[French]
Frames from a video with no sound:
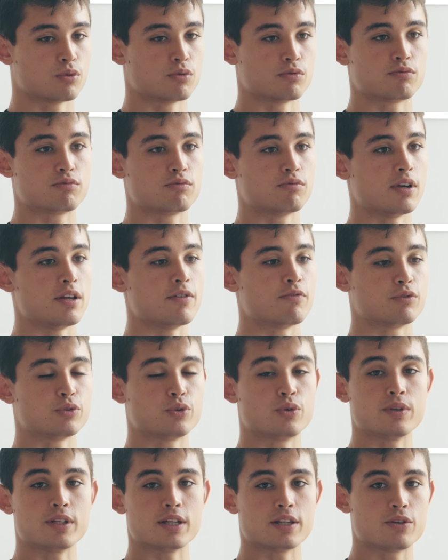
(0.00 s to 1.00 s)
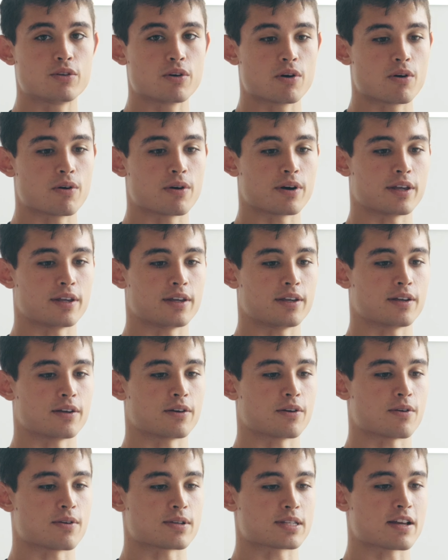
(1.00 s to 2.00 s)
dont vous voulez vous donner dedans et
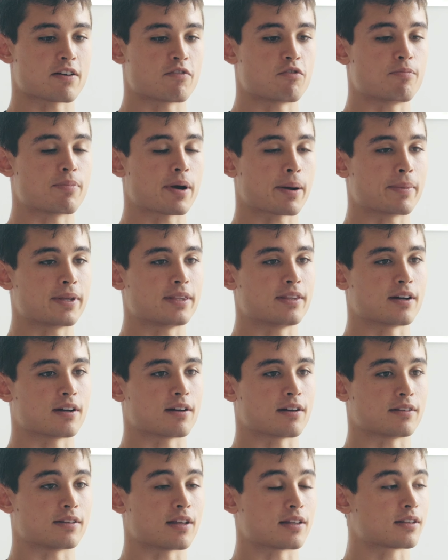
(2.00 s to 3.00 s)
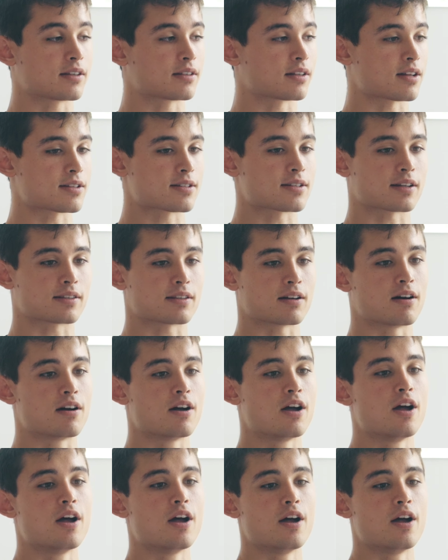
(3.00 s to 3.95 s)
euh, ça va vous permettre d'atteindre un certain